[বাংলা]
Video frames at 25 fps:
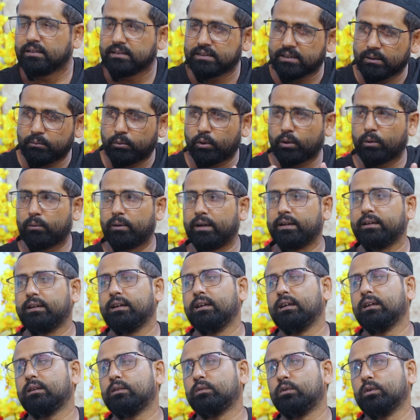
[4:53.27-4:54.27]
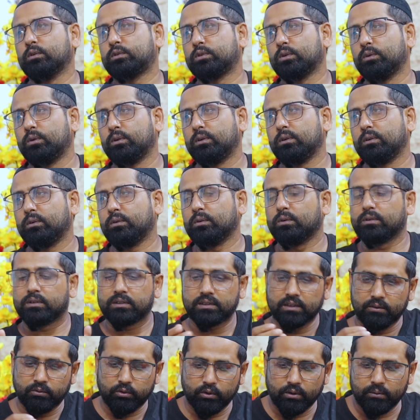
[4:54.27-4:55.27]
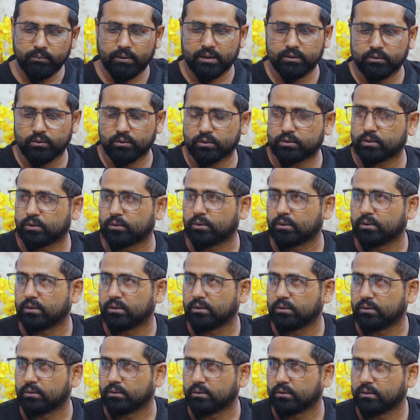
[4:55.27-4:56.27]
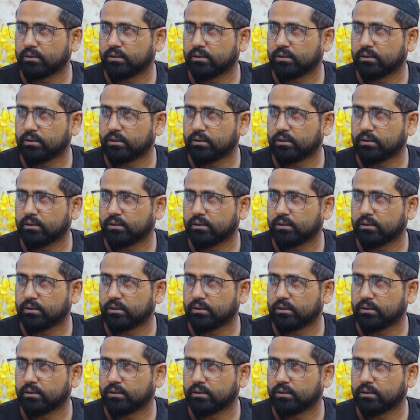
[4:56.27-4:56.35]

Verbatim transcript: ইগে বড় ভাইরে ধ্বংস করিল ইগে পরিবার ধ্বংস করিল